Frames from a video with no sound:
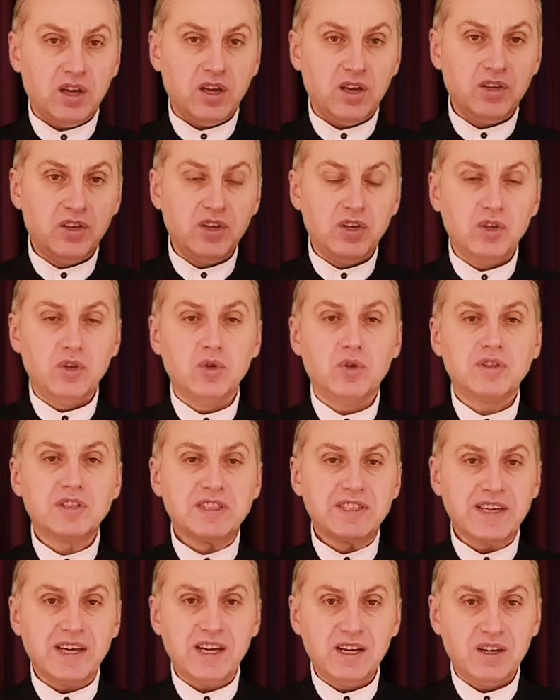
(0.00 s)
ее
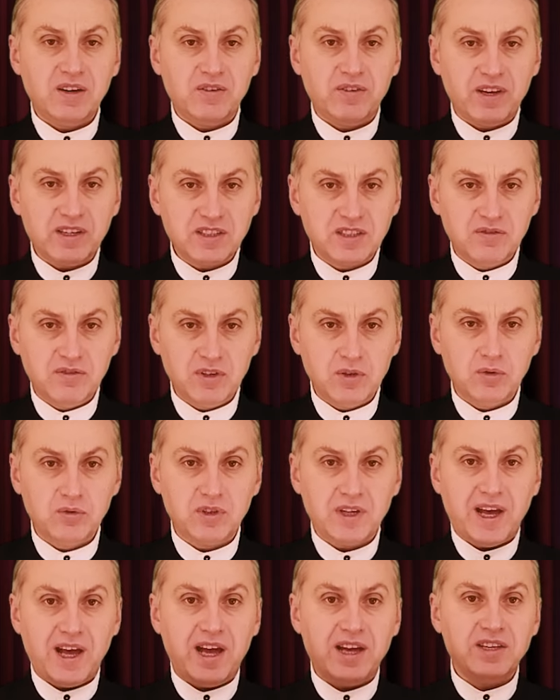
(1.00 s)
цель
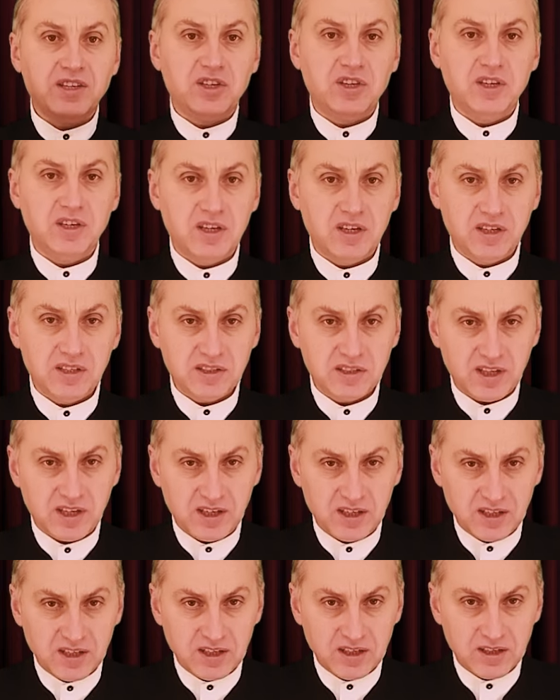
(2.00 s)
воздвинут
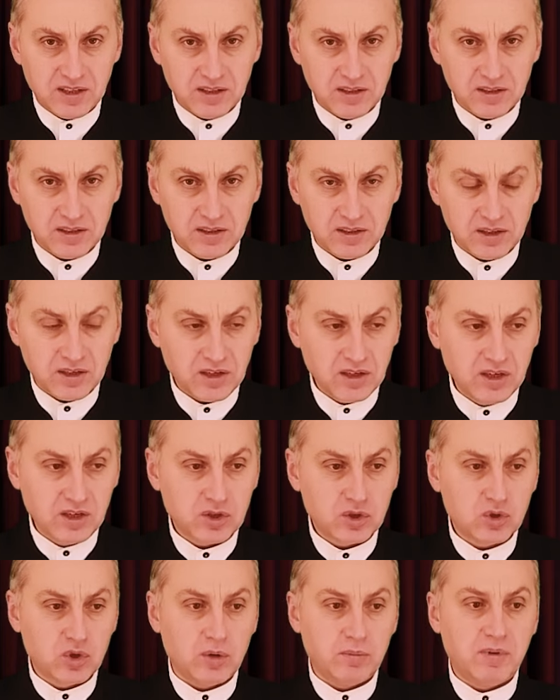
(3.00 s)
антихриста, и
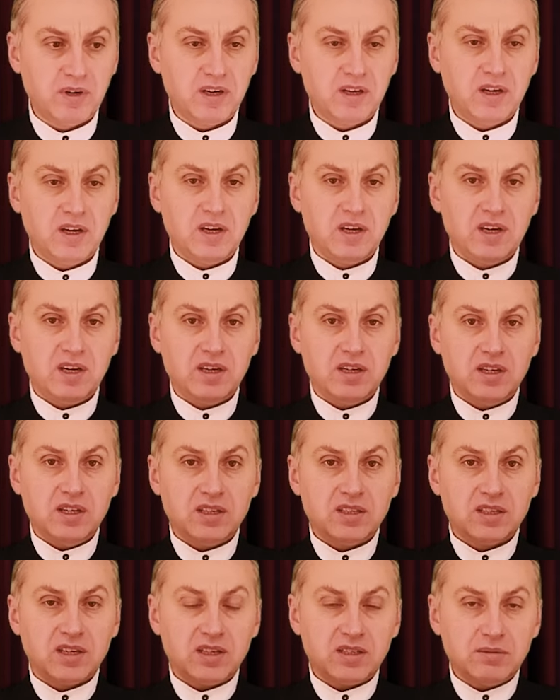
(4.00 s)
чтобы,
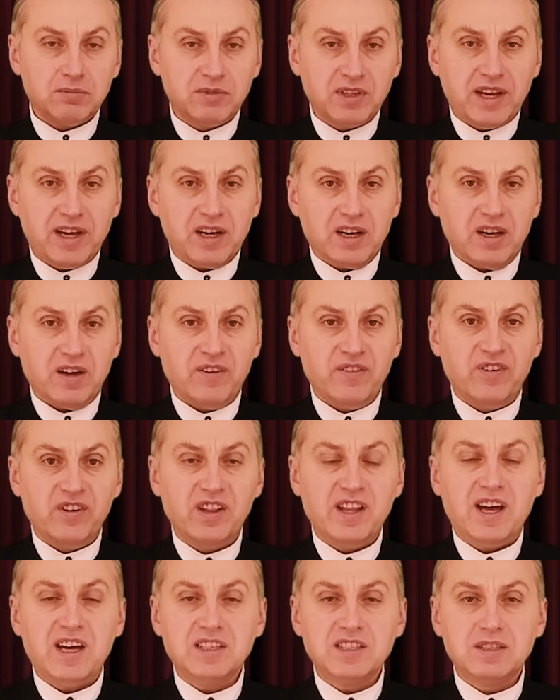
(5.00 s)
скажем так,
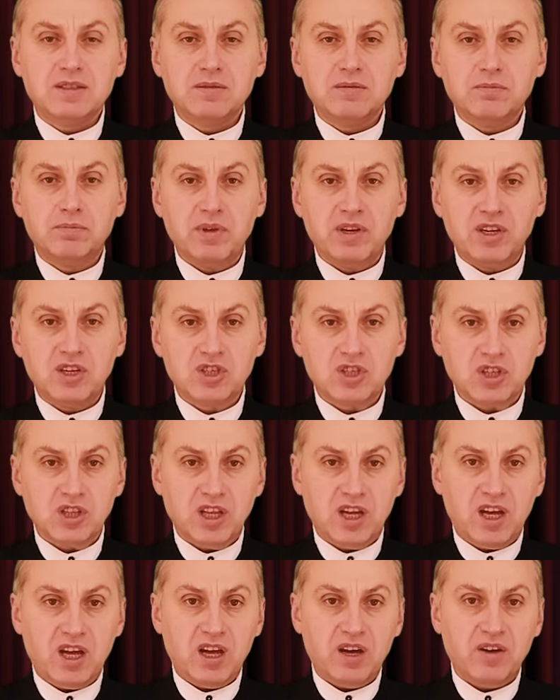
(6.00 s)
власть
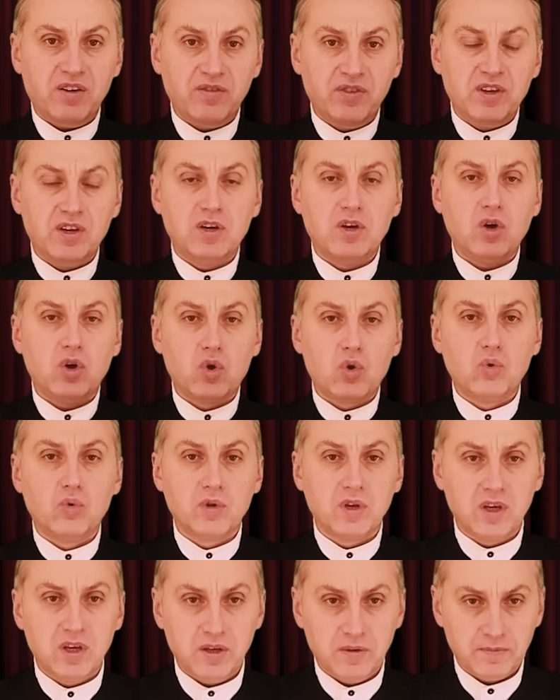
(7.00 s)
перешла в их
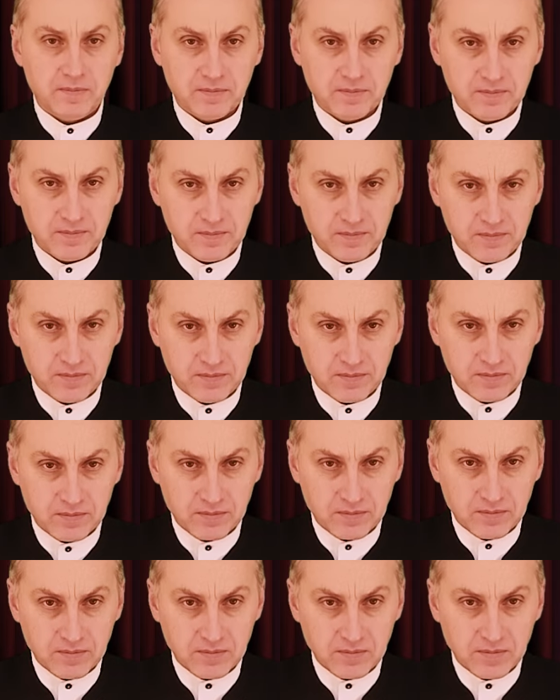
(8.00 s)
руки
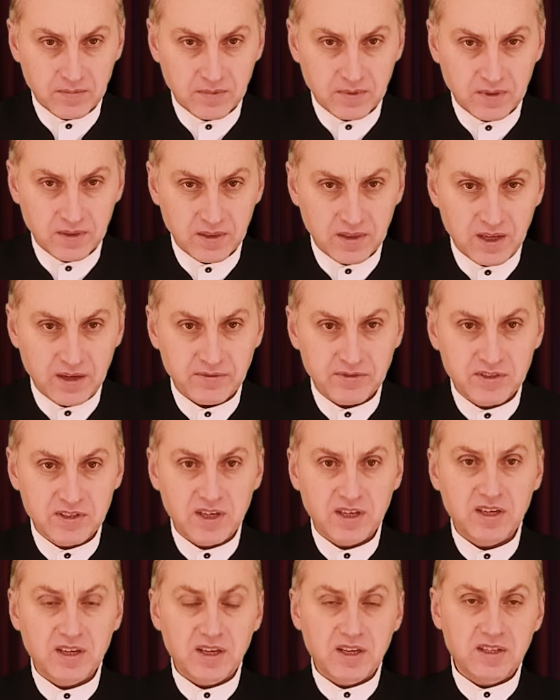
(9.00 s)
на
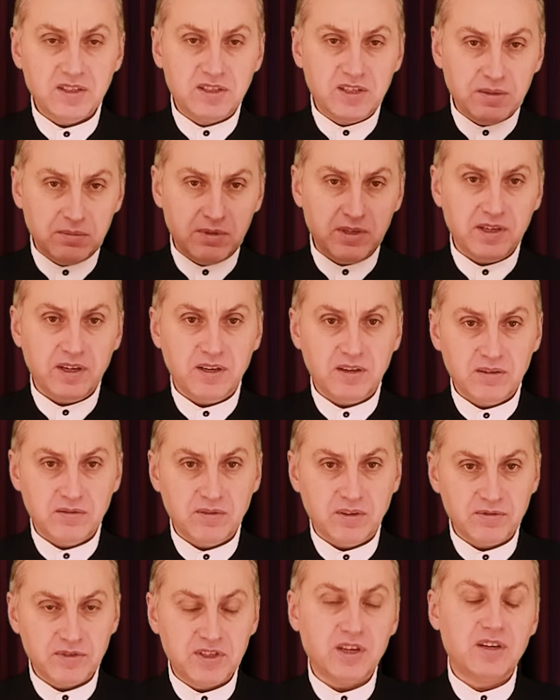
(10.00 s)
всей земле,
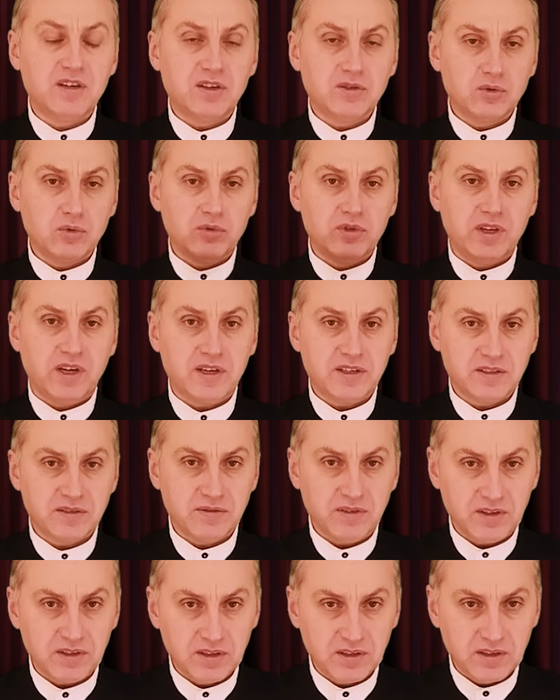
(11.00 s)
во всех
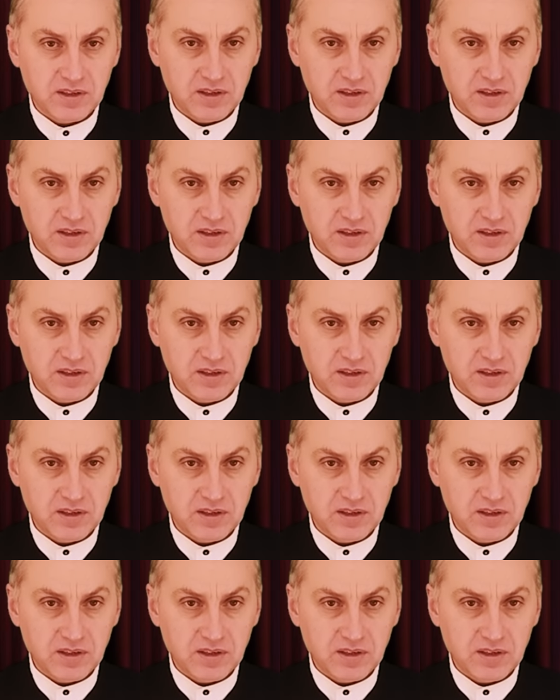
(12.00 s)
государствах.